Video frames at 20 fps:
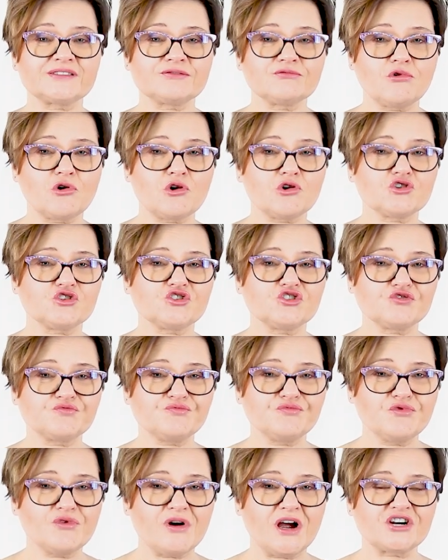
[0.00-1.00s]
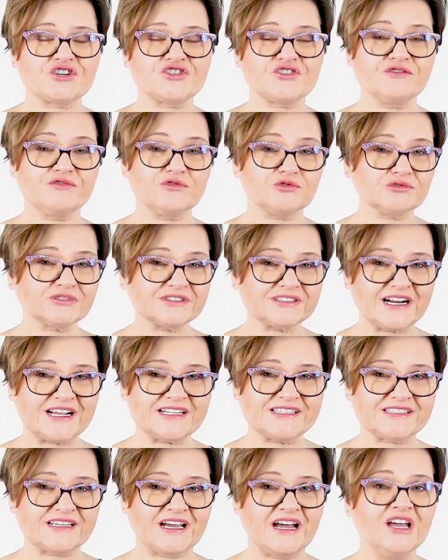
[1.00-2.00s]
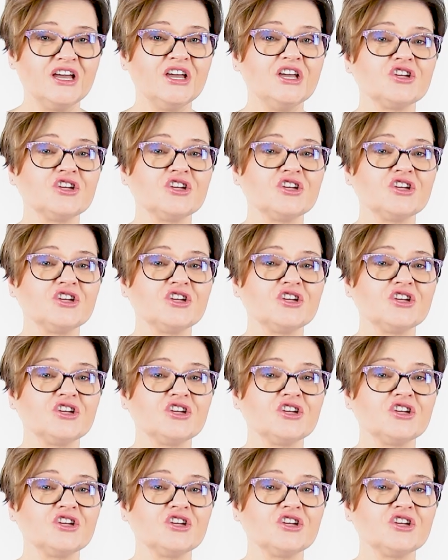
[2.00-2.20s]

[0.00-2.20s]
złość, płacz i frustracja.